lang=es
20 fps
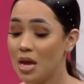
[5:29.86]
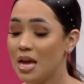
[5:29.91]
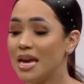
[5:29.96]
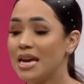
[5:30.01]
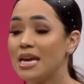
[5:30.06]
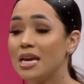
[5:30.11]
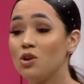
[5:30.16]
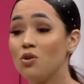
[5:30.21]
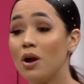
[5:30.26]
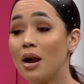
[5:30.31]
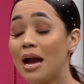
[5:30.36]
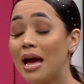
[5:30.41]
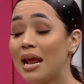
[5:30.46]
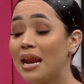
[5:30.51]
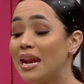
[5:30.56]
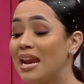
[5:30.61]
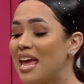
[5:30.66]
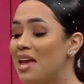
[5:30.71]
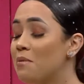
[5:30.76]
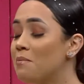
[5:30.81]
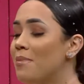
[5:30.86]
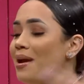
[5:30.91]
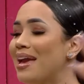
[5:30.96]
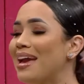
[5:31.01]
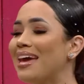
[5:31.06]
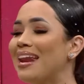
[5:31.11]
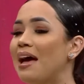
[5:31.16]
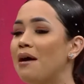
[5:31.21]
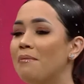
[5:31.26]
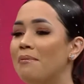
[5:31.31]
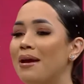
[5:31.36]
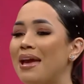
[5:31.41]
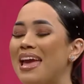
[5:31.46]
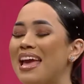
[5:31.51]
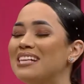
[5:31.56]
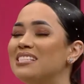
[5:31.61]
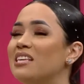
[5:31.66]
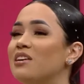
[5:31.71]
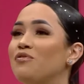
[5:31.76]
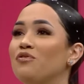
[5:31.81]
Y yo agarré y me grabé,
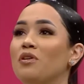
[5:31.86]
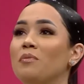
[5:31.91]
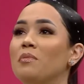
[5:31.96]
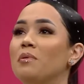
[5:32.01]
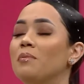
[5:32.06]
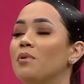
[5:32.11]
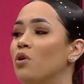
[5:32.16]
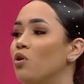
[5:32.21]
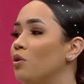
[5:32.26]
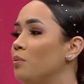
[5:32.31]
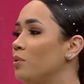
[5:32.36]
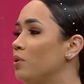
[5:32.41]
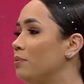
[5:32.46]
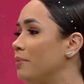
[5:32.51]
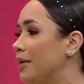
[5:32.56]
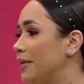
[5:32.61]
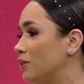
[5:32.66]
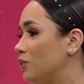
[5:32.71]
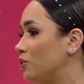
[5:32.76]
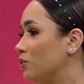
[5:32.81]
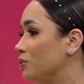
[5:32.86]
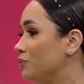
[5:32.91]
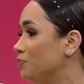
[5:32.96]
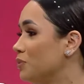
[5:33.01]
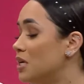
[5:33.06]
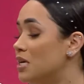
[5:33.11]
ese fue mi mejor momento.